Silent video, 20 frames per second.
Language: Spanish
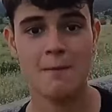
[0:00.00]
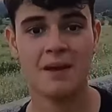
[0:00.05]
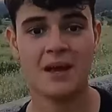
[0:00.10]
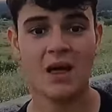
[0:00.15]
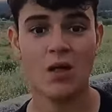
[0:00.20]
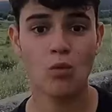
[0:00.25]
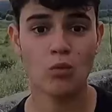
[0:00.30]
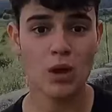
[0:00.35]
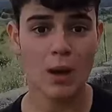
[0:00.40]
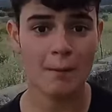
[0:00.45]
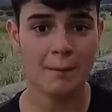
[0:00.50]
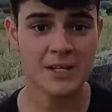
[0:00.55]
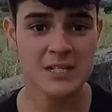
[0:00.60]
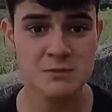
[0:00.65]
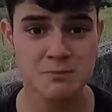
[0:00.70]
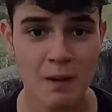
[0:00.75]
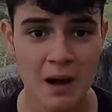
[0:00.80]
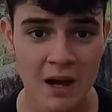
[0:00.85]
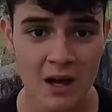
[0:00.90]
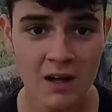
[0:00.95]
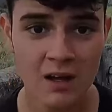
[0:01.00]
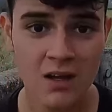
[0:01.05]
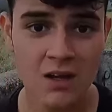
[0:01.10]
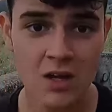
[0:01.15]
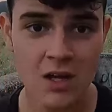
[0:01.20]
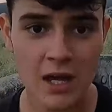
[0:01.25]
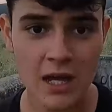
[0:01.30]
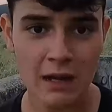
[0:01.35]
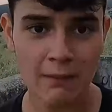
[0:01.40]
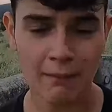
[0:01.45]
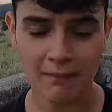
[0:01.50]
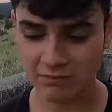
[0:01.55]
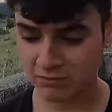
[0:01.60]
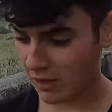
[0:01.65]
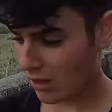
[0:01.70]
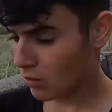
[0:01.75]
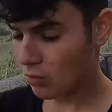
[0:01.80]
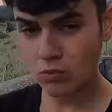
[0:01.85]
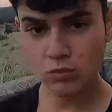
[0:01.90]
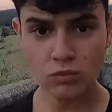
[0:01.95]
me ha picado una avispa, he
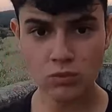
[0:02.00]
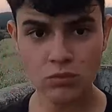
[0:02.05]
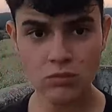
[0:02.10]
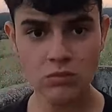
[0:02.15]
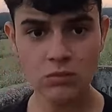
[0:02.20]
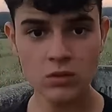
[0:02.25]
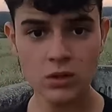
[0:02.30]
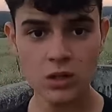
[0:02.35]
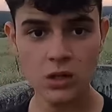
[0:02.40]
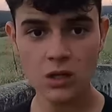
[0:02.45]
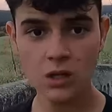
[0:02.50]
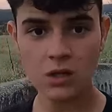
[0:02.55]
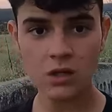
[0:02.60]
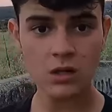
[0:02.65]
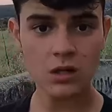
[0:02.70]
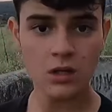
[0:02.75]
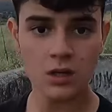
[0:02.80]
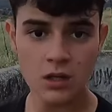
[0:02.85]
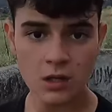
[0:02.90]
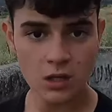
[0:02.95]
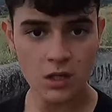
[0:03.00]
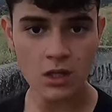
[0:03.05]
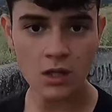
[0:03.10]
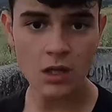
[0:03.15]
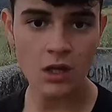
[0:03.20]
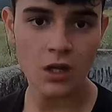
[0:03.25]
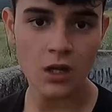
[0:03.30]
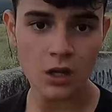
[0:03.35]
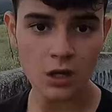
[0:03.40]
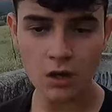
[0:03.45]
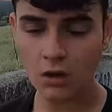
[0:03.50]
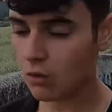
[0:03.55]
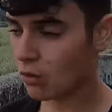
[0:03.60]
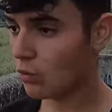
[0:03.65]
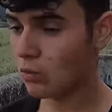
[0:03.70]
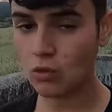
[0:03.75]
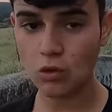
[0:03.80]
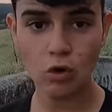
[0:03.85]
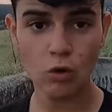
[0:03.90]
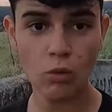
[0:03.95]
levantado un,
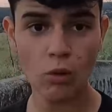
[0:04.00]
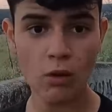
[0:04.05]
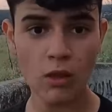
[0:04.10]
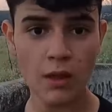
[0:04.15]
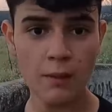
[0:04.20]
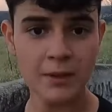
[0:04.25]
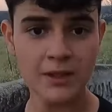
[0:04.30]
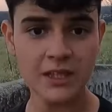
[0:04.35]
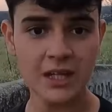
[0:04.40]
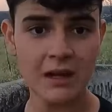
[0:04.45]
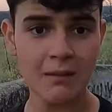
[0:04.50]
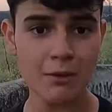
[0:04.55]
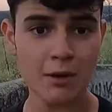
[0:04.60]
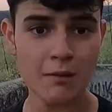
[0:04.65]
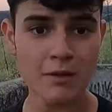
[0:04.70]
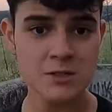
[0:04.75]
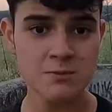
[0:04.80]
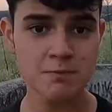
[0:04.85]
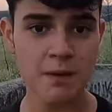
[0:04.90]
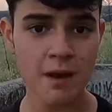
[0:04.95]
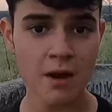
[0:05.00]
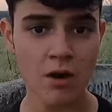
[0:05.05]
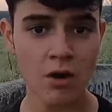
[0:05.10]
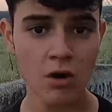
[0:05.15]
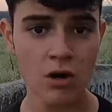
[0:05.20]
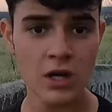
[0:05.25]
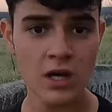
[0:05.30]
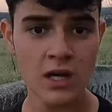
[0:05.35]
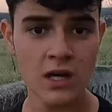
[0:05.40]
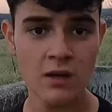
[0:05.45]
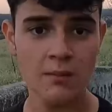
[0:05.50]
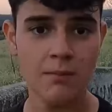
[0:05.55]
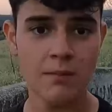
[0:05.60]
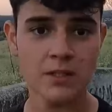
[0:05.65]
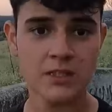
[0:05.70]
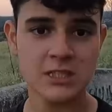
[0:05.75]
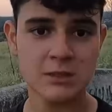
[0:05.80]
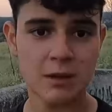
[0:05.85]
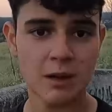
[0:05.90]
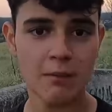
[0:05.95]
un cubo de metal, había un avispero y
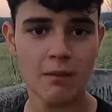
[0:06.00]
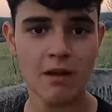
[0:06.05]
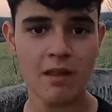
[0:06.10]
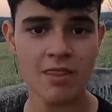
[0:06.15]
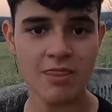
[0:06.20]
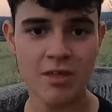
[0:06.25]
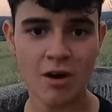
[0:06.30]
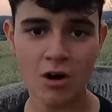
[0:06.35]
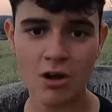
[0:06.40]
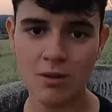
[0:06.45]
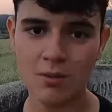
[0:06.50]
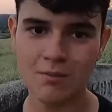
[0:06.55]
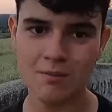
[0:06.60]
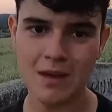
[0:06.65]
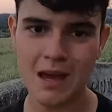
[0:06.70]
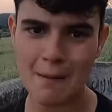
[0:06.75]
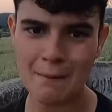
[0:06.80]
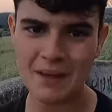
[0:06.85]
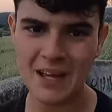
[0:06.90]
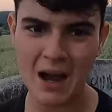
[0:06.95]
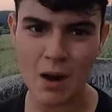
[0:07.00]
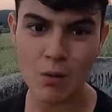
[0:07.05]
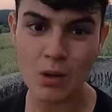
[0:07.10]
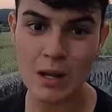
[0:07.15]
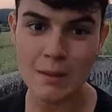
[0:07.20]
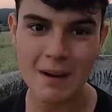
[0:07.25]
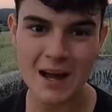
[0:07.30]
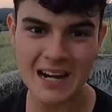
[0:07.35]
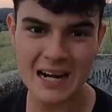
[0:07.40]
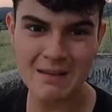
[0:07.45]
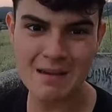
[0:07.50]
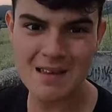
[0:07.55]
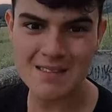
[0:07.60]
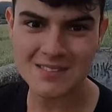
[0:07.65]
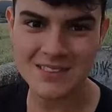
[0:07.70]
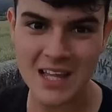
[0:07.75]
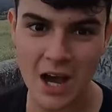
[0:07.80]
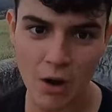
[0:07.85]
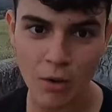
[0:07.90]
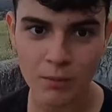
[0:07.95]
se me han abalanzado y me ha picado una y me ha
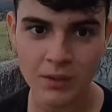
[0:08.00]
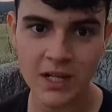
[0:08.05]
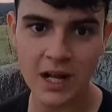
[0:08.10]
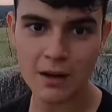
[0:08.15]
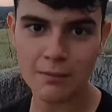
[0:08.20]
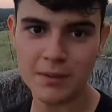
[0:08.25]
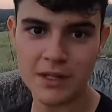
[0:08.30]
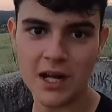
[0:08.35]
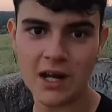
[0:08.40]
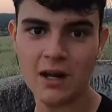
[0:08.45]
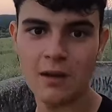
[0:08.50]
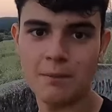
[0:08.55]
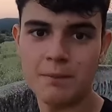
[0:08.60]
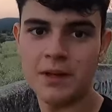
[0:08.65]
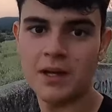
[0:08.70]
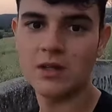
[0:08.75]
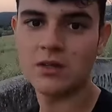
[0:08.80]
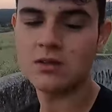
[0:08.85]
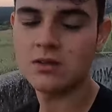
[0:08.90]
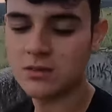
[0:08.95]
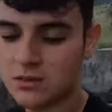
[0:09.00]
reventado. Mirad, mirad el pie.